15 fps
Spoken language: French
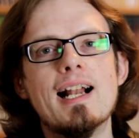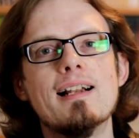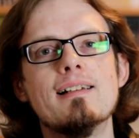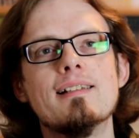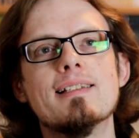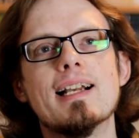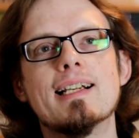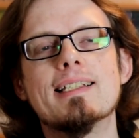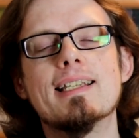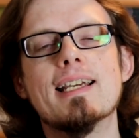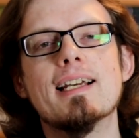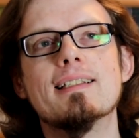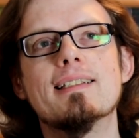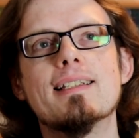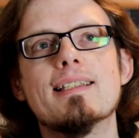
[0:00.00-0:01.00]
elles
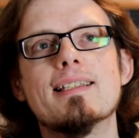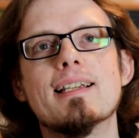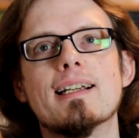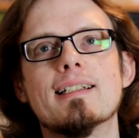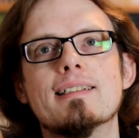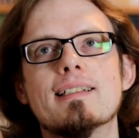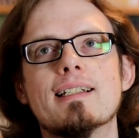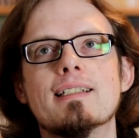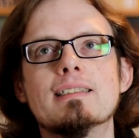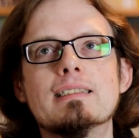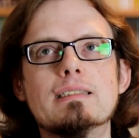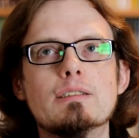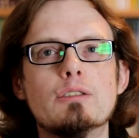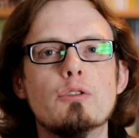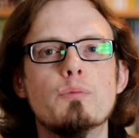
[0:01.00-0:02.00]
acquièrent des certains
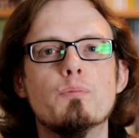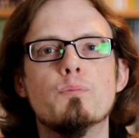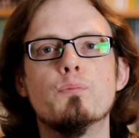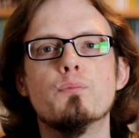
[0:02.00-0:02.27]
euh,